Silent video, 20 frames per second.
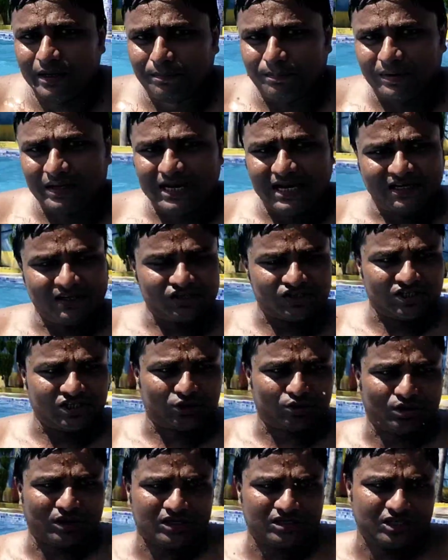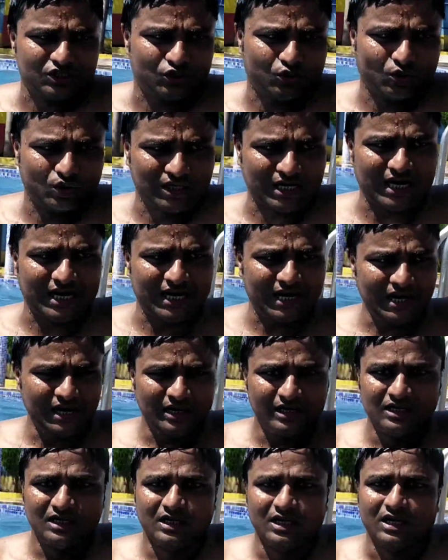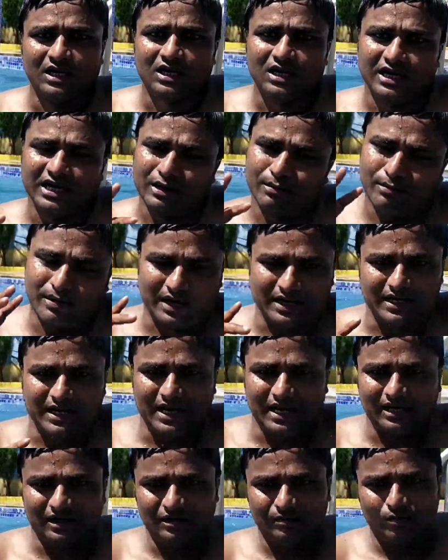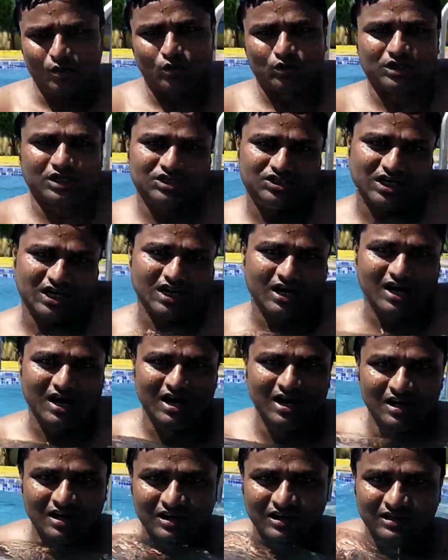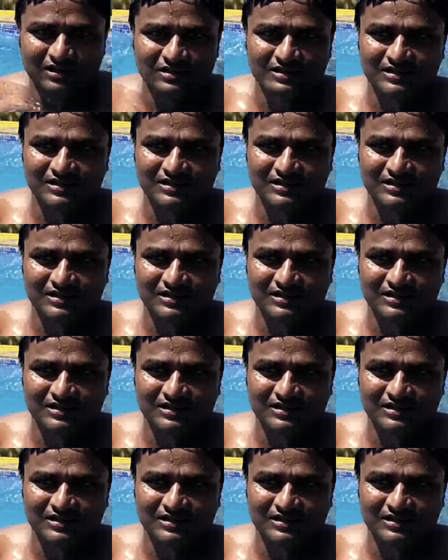एपीलैंड से थोड़ा सा छोटा है लेकिन बढ़िया है बहुत अच्छा लगा